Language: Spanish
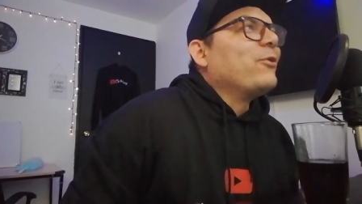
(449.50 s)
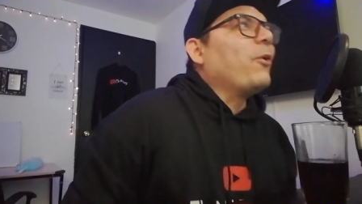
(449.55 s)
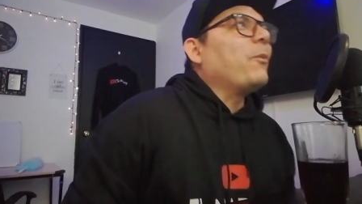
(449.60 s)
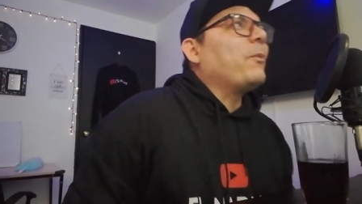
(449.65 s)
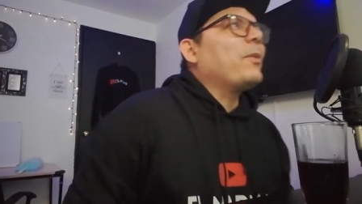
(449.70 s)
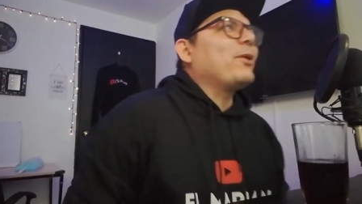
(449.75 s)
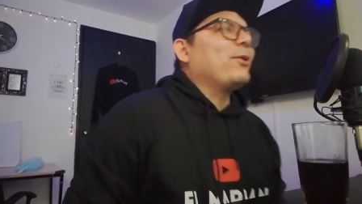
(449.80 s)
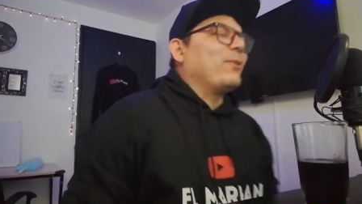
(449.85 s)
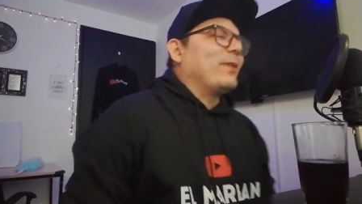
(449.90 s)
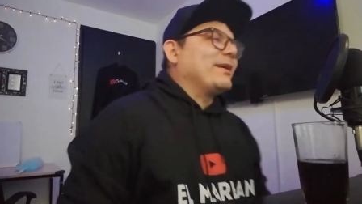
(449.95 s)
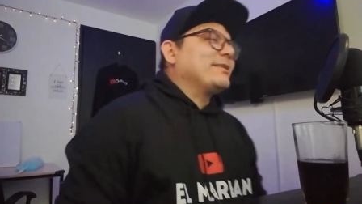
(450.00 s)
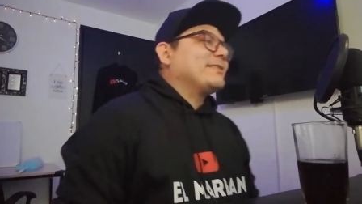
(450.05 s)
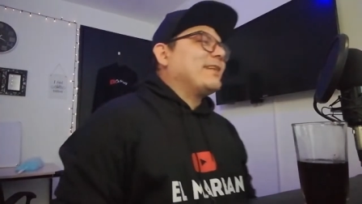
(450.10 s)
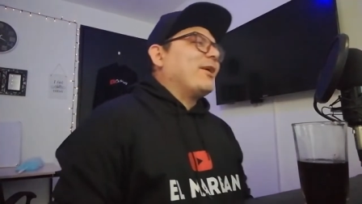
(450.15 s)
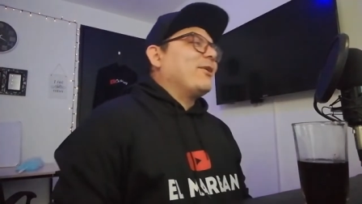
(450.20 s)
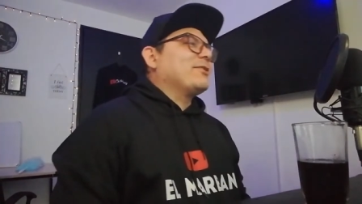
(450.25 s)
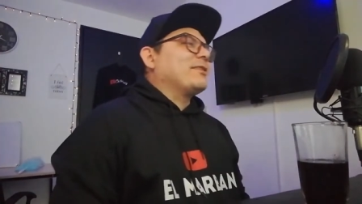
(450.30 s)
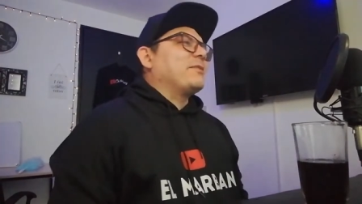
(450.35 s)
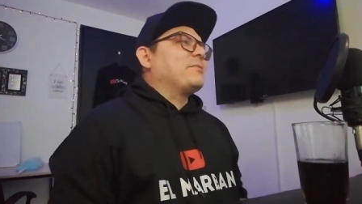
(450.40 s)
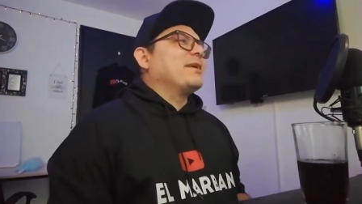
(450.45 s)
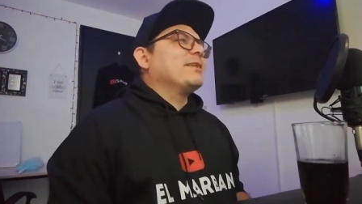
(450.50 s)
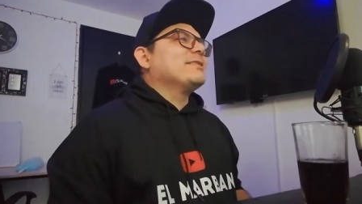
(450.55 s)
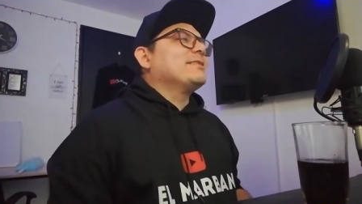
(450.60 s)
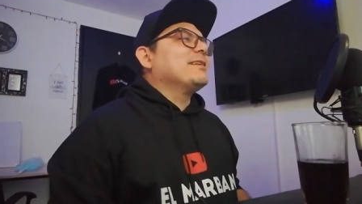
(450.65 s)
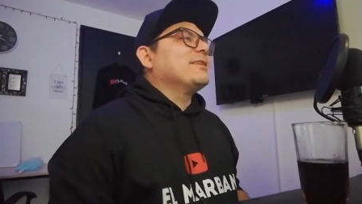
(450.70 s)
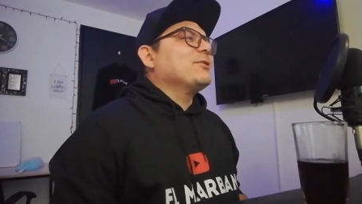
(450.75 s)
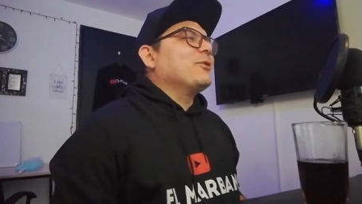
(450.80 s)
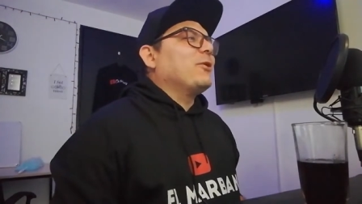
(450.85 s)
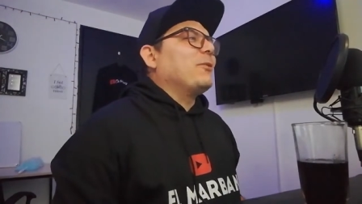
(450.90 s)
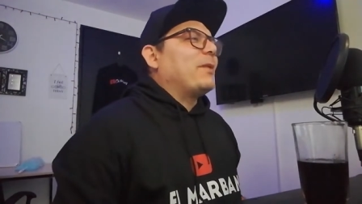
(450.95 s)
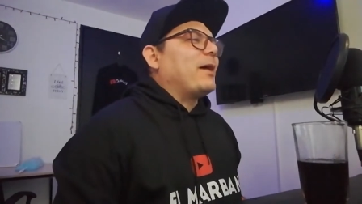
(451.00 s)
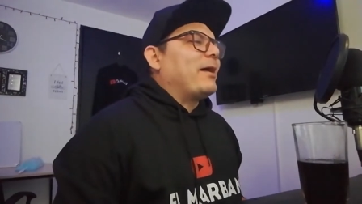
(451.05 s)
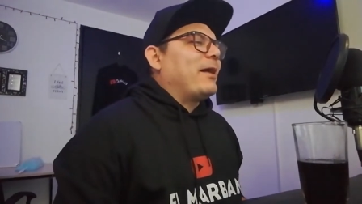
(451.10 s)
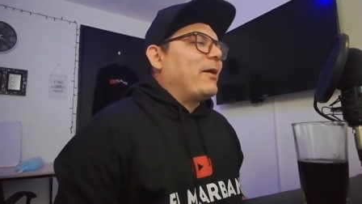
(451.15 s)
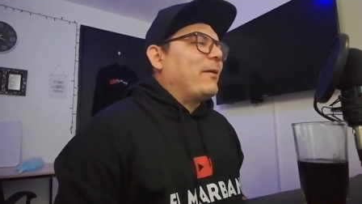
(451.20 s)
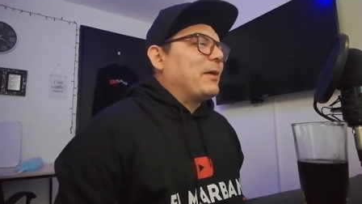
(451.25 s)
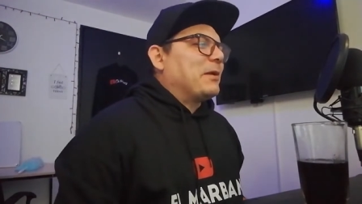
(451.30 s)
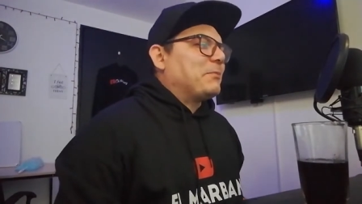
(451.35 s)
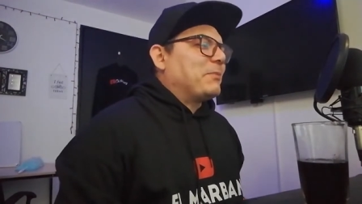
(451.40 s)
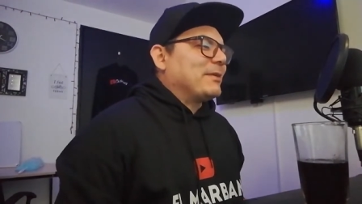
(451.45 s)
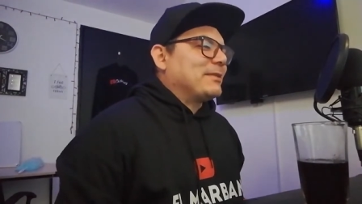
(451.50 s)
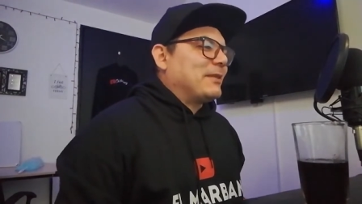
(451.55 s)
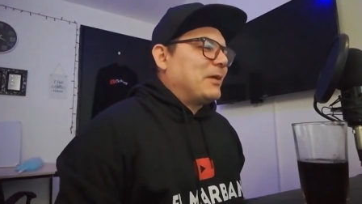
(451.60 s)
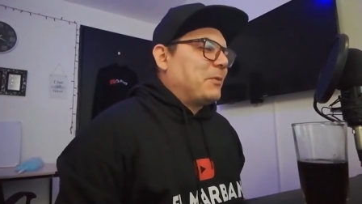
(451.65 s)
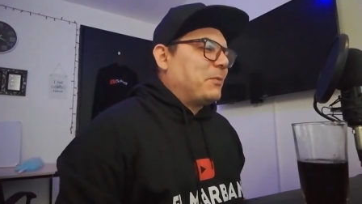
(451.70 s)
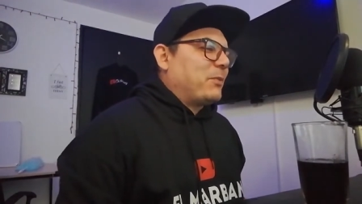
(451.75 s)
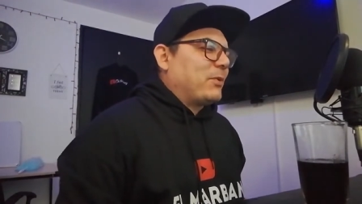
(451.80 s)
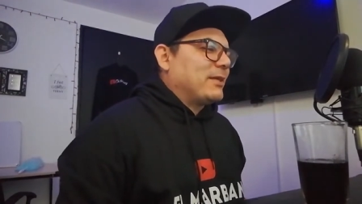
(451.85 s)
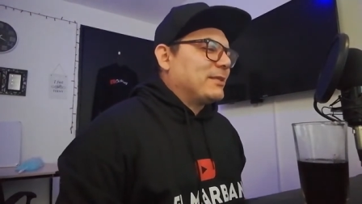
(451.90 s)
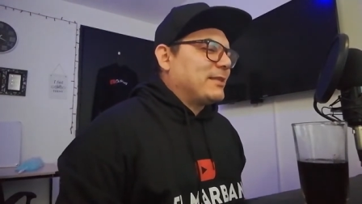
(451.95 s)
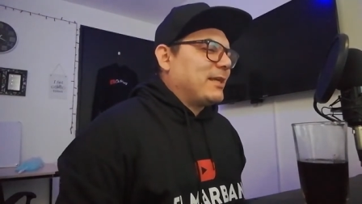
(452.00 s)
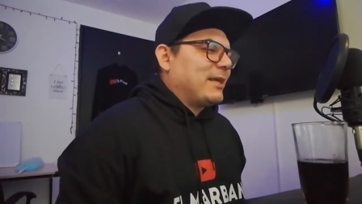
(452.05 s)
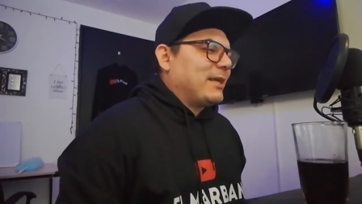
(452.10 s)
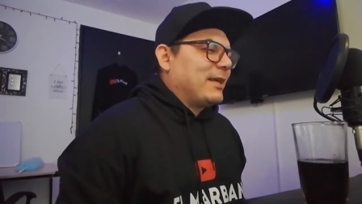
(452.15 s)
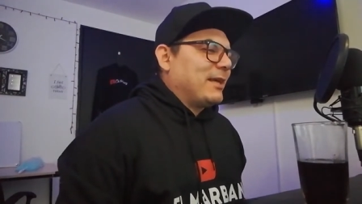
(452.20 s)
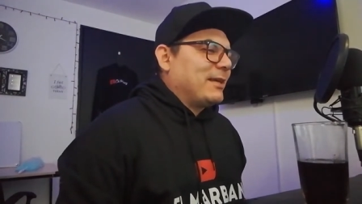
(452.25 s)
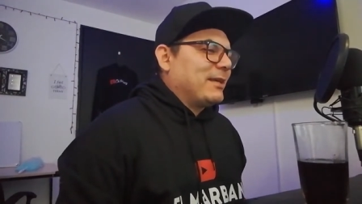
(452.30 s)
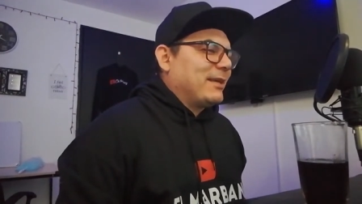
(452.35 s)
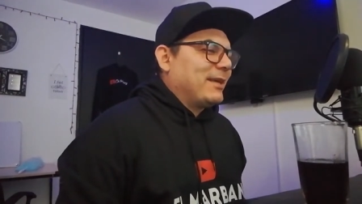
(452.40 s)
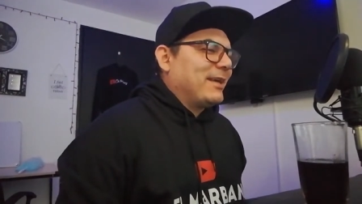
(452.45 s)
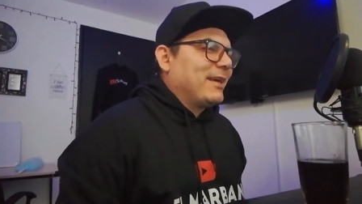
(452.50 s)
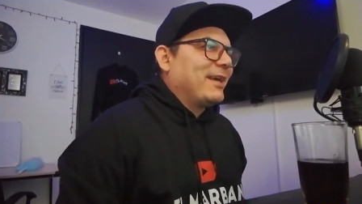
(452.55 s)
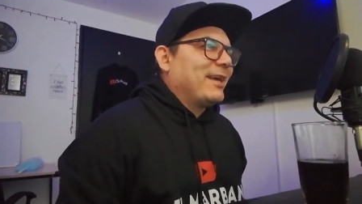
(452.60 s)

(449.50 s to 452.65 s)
No, pero hubiera estado también chido haber pasado por esa